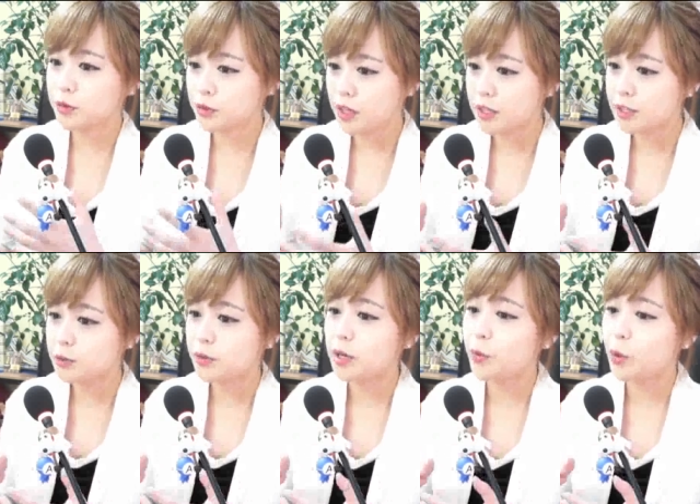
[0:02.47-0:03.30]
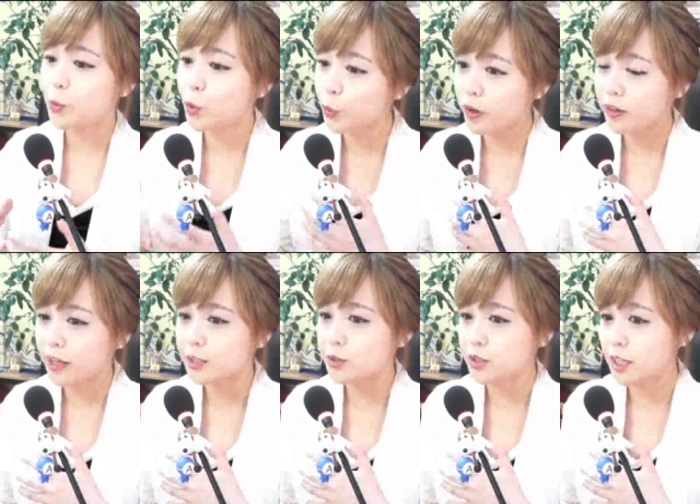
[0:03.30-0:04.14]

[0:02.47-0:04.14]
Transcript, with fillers: 추자연수 웨이보를 보면 알 수